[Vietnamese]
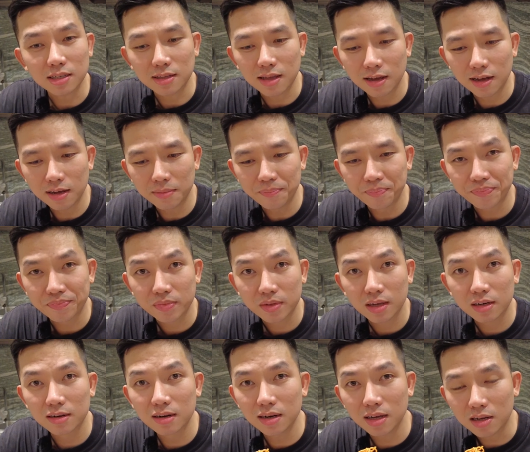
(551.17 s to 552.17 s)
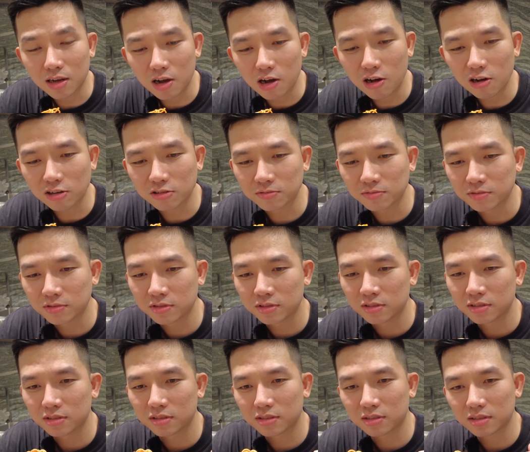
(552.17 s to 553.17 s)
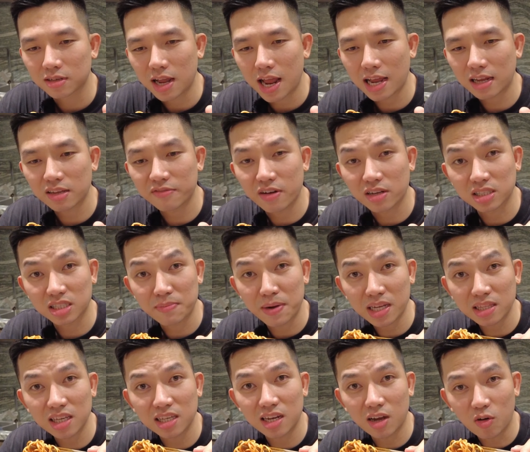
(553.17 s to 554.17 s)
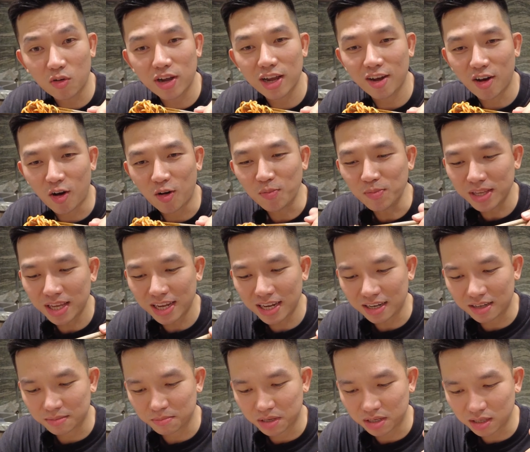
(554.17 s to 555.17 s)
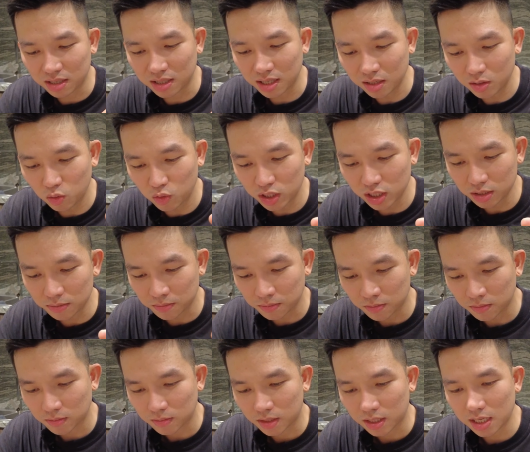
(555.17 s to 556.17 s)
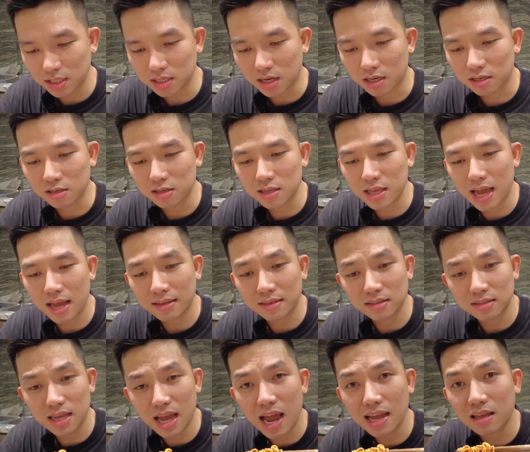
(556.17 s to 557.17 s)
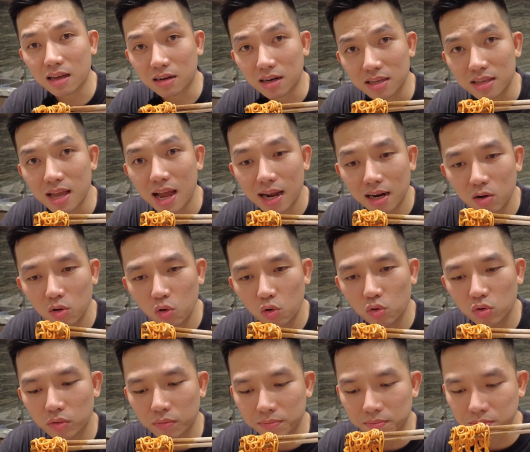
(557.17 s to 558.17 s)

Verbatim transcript: là thơm, rất là ngon. Ăn cái phần spaghetti này ok, ổn nha, mình rất là thích luôn á. Cái sợi nó dai, dai thật là dai luôn.